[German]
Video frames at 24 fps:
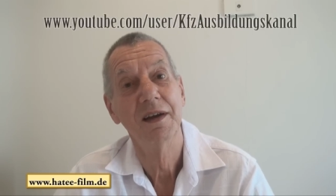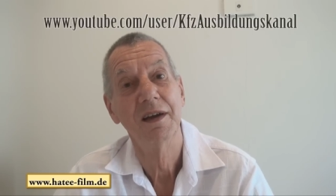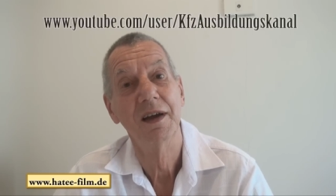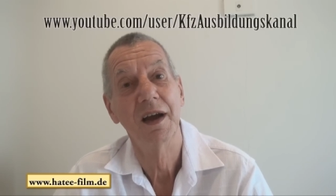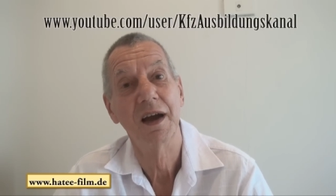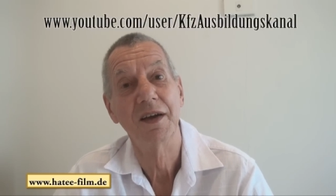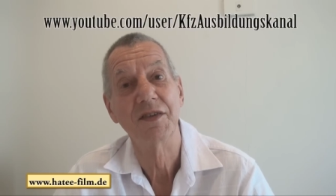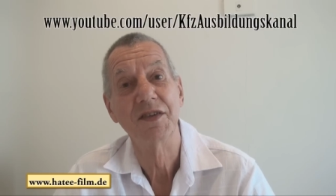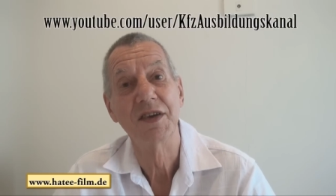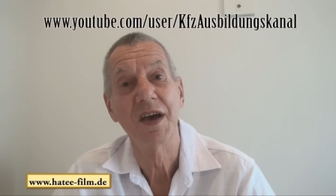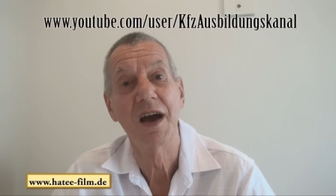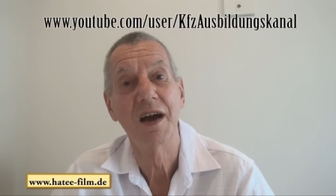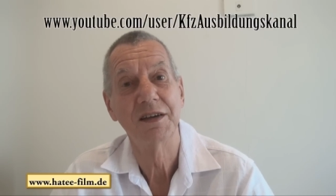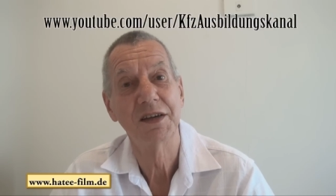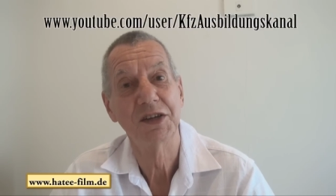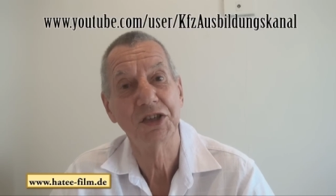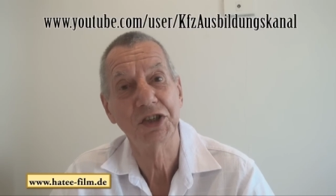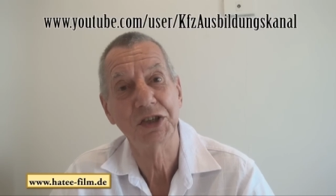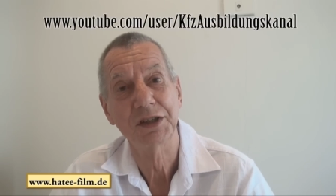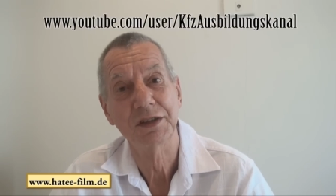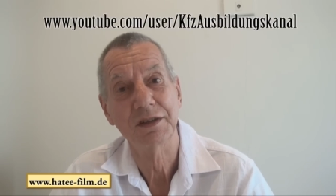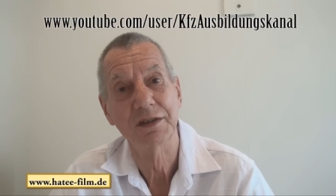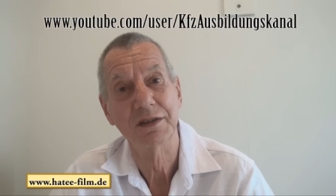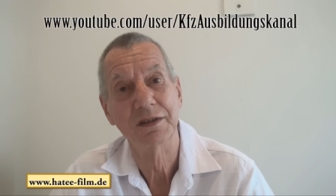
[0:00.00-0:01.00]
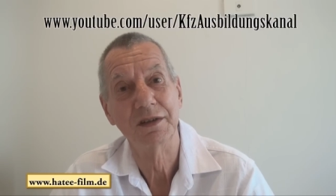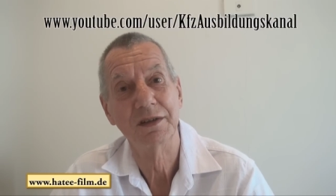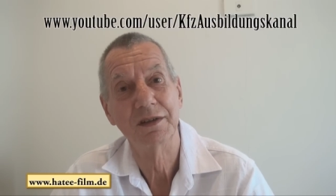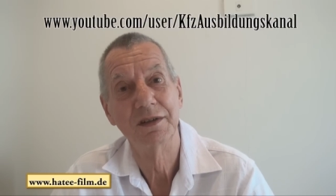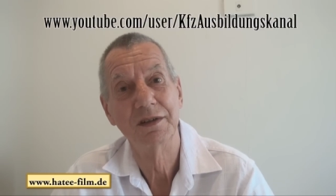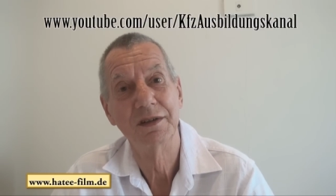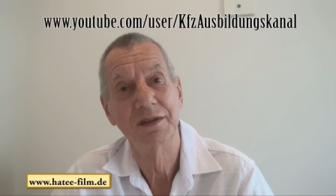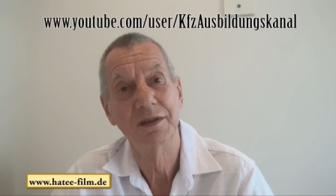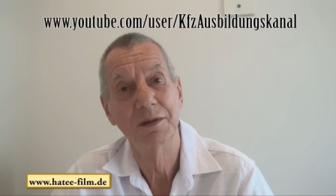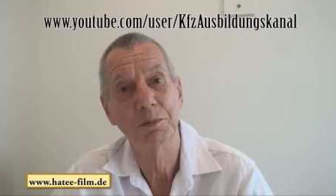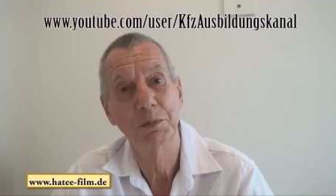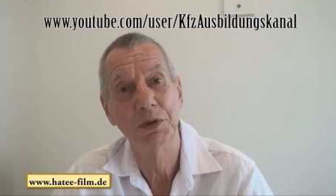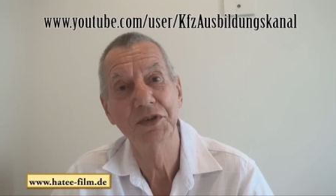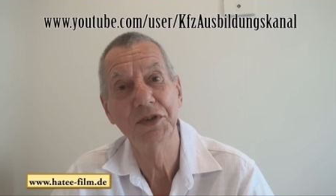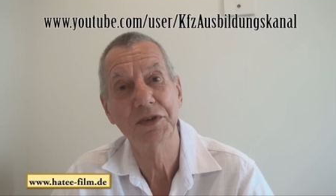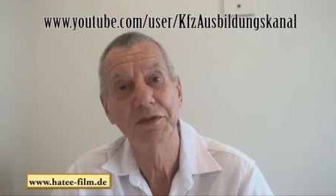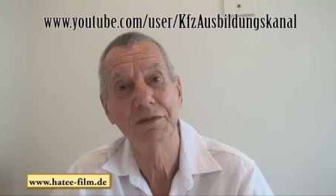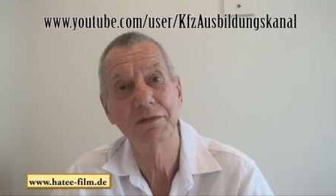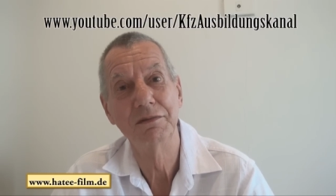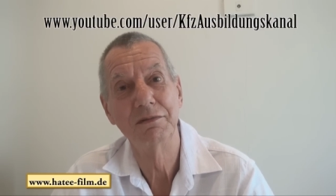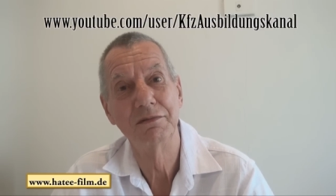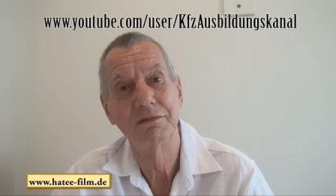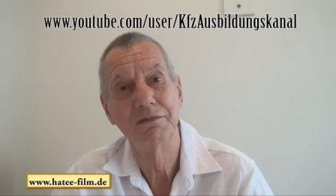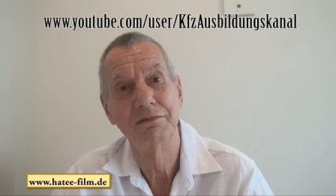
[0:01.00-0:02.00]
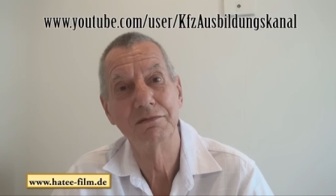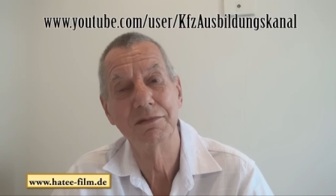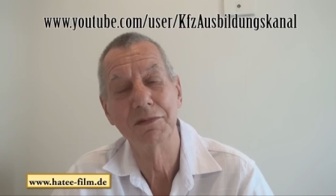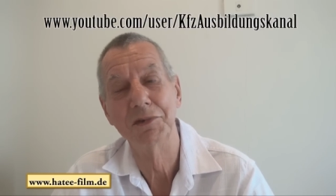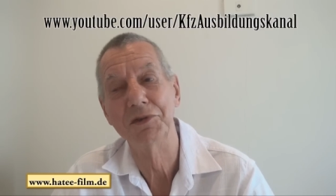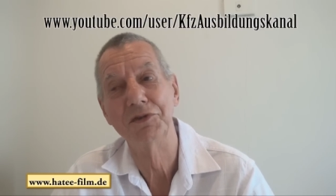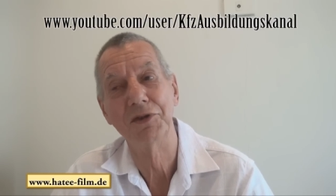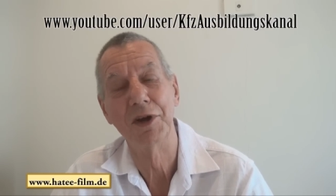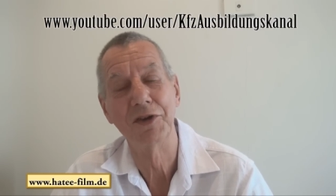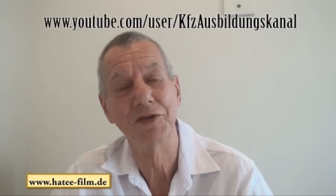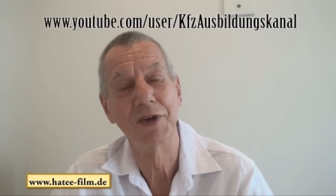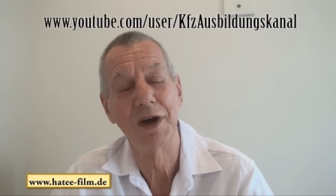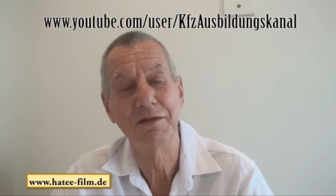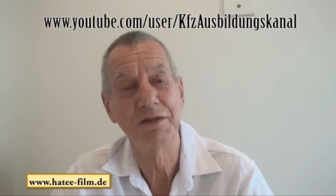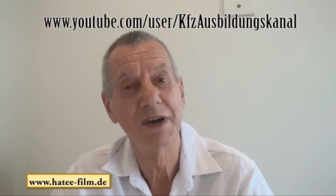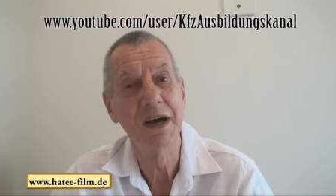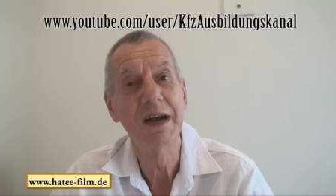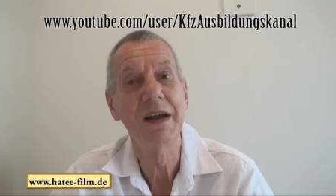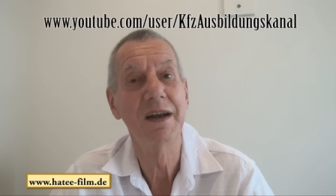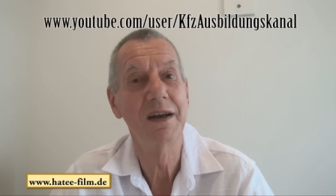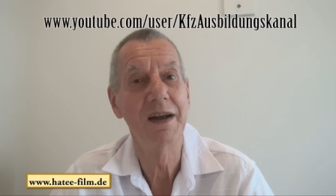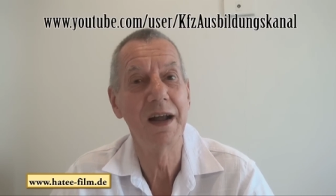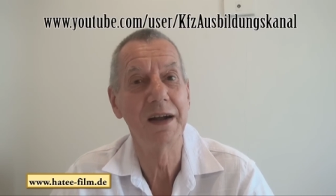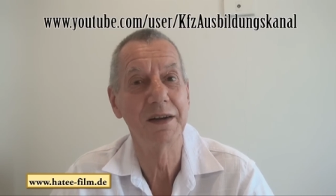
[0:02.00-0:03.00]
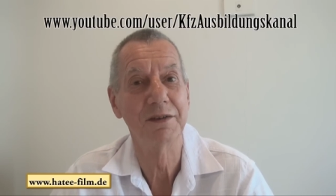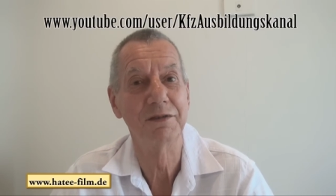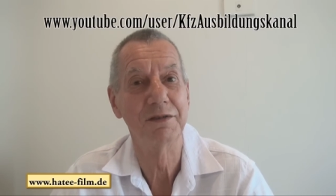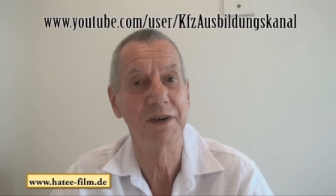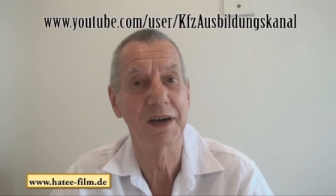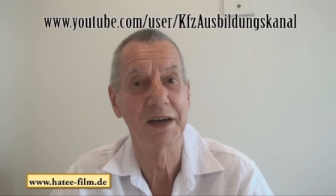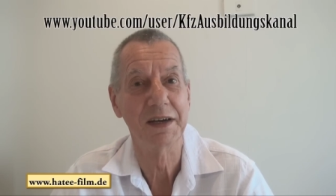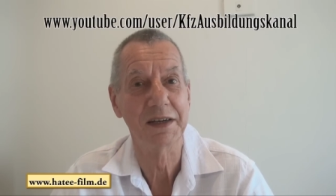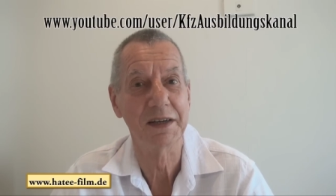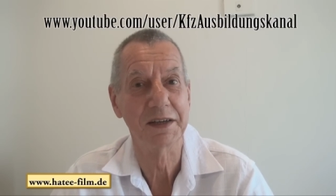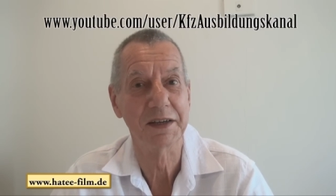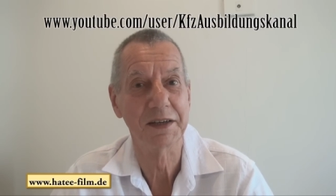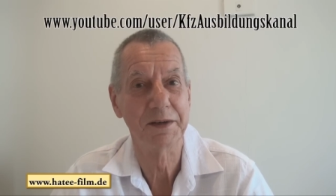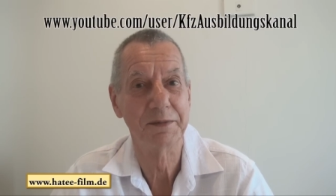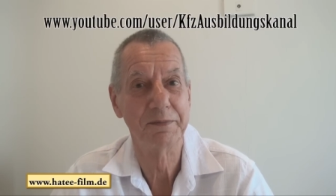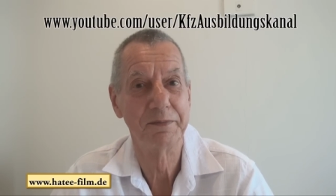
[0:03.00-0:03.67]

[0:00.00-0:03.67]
asiatischen Bussen ist das einfach langweilig.